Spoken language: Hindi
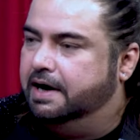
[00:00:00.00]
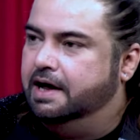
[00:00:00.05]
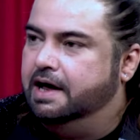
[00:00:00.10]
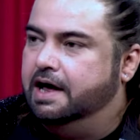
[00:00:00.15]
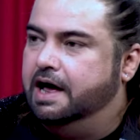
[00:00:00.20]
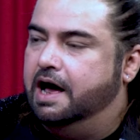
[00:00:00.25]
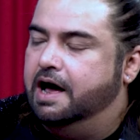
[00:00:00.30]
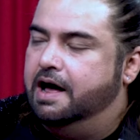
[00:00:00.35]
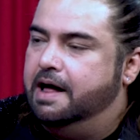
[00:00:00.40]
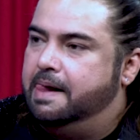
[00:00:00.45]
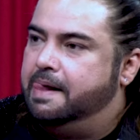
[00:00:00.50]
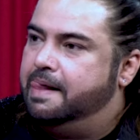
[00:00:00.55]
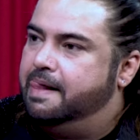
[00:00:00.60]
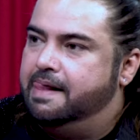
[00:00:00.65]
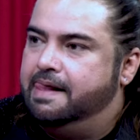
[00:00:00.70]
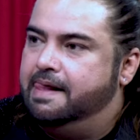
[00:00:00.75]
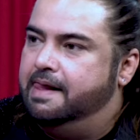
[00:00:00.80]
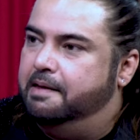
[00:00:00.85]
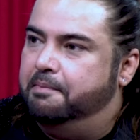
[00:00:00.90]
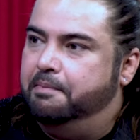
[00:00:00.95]
पुलिस को
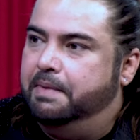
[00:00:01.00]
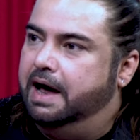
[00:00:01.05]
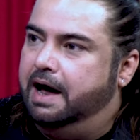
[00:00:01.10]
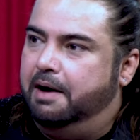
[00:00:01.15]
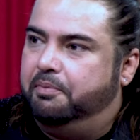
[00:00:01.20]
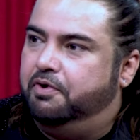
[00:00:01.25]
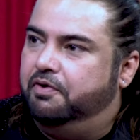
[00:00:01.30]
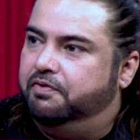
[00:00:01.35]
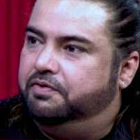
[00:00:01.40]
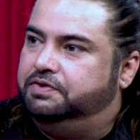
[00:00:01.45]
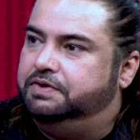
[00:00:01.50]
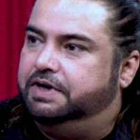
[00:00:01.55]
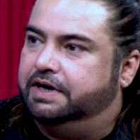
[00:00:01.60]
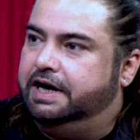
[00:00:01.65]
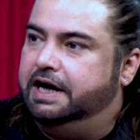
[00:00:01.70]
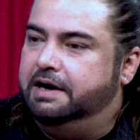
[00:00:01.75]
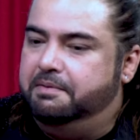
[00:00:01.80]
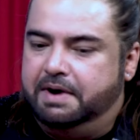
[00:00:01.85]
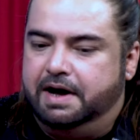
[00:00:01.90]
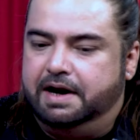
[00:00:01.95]
शिकायत कर मैं आपको
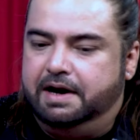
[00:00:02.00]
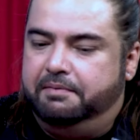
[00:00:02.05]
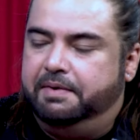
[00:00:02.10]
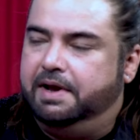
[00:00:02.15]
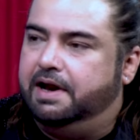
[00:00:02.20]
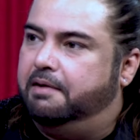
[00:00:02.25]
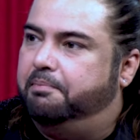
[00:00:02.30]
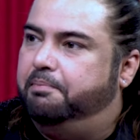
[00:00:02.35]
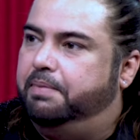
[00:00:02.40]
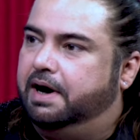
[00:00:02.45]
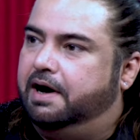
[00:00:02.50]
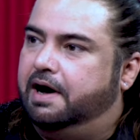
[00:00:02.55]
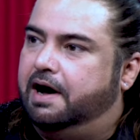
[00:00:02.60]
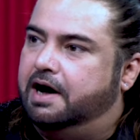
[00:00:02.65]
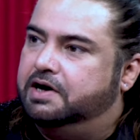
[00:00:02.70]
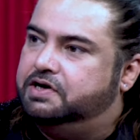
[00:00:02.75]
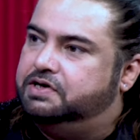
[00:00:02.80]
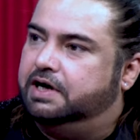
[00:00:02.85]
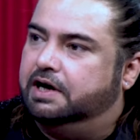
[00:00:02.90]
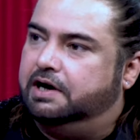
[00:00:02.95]
यकीन माने मेरे अब्बा का
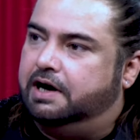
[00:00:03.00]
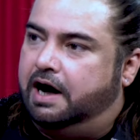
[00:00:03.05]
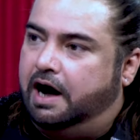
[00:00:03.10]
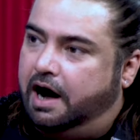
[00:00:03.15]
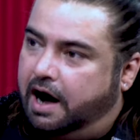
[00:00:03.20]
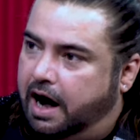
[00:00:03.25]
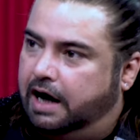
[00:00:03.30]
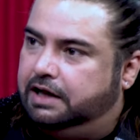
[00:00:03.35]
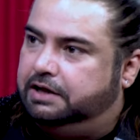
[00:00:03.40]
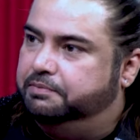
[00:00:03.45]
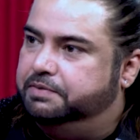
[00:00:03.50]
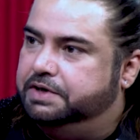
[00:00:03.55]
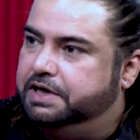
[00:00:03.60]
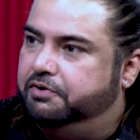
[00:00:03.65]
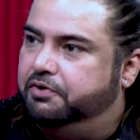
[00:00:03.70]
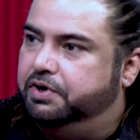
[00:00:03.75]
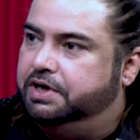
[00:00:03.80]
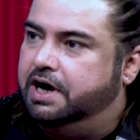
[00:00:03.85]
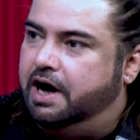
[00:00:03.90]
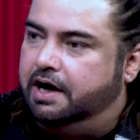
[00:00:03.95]
आज तक हाथ
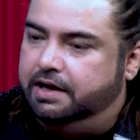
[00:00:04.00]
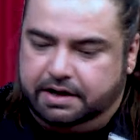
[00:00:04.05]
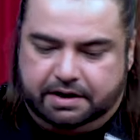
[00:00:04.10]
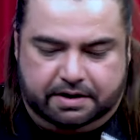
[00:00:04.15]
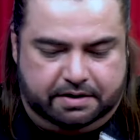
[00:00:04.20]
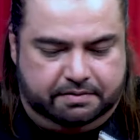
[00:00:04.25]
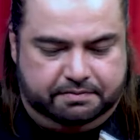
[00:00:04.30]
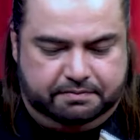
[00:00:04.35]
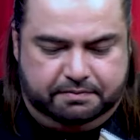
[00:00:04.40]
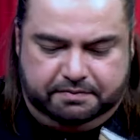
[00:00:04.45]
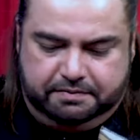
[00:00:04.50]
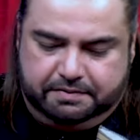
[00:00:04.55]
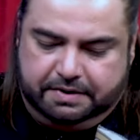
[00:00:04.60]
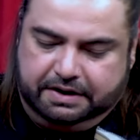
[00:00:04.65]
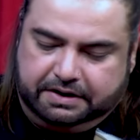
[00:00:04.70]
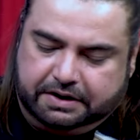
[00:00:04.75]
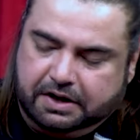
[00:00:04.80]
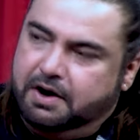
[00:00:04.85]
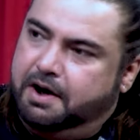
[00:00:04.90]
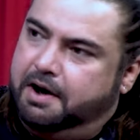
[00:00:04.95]
मुझे वो याद है
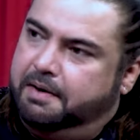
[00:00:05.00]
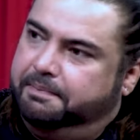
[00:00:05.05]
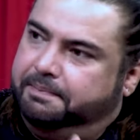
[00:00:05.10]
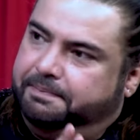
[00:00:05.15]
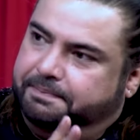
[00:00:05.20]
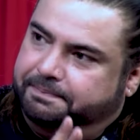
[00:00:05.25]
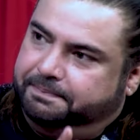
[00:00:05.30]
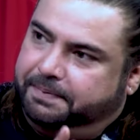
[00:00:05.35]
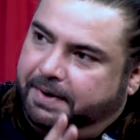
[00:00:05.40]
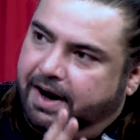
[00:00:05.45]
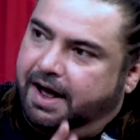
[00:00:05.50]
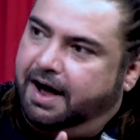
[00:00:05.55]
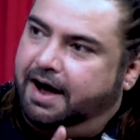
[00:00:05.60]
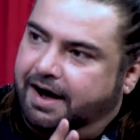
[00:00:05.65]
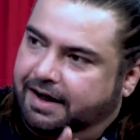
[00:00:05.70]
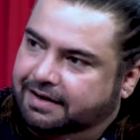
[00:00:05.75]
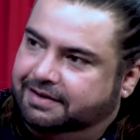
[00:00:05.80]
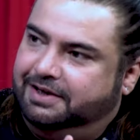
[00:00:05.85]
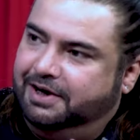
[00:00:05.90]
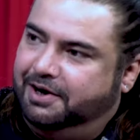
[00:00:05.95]
इतना बड़ा
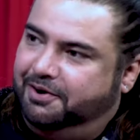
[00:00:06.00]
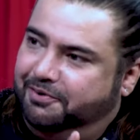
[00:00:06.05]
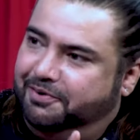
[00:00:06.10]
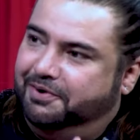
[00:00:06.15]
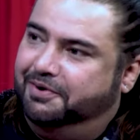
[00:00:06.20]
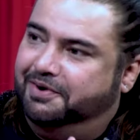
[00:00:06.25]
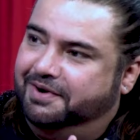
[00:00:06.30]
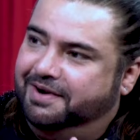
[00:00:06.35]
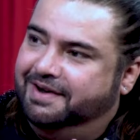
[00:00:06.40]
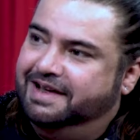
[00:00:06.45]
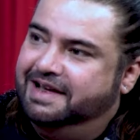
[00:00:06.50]
हाथ था वो